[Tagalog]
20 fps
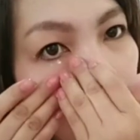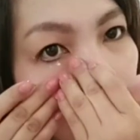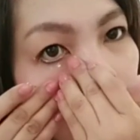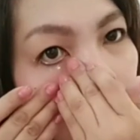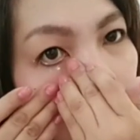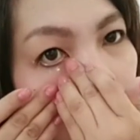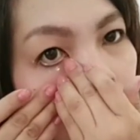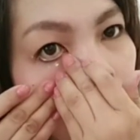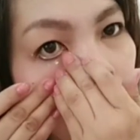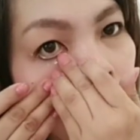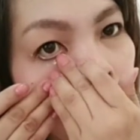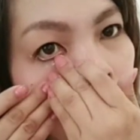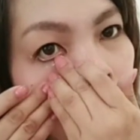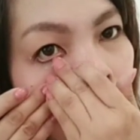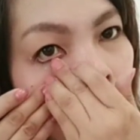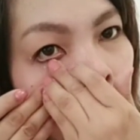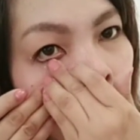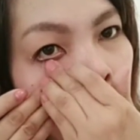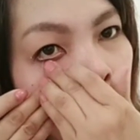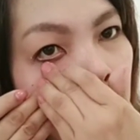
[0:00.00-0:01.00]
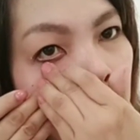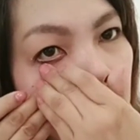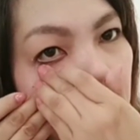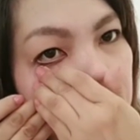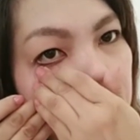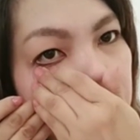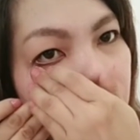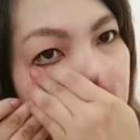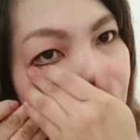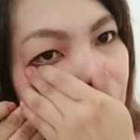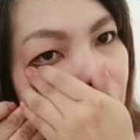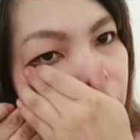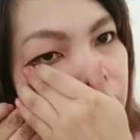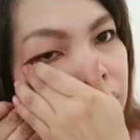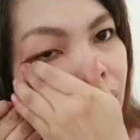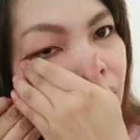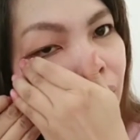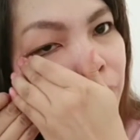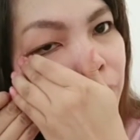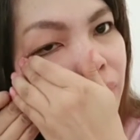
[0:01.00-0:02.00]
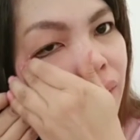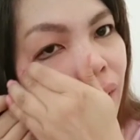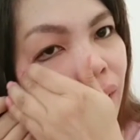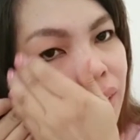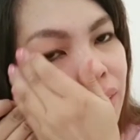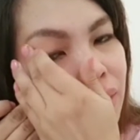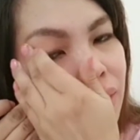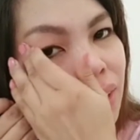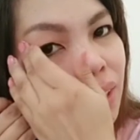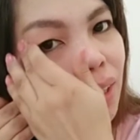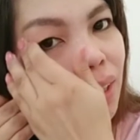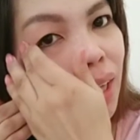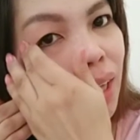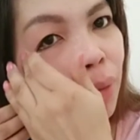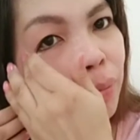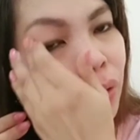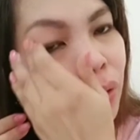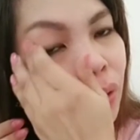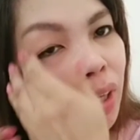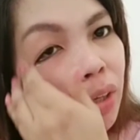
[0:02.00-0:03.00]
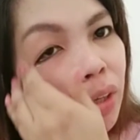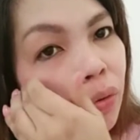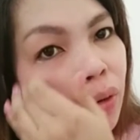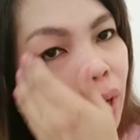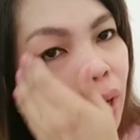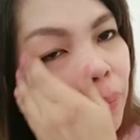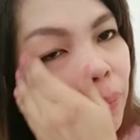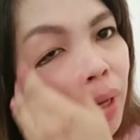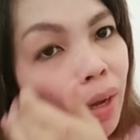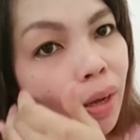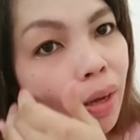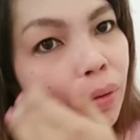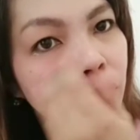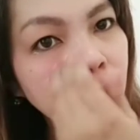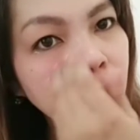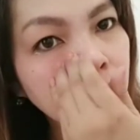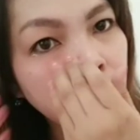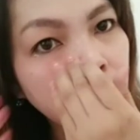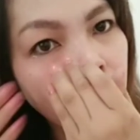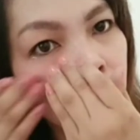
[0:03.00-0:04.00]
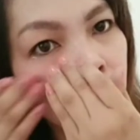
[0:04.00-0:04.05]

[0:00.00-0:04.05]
Oo. Kasi wala akong salamin guys. Ginagamit ko lang yung camera ko.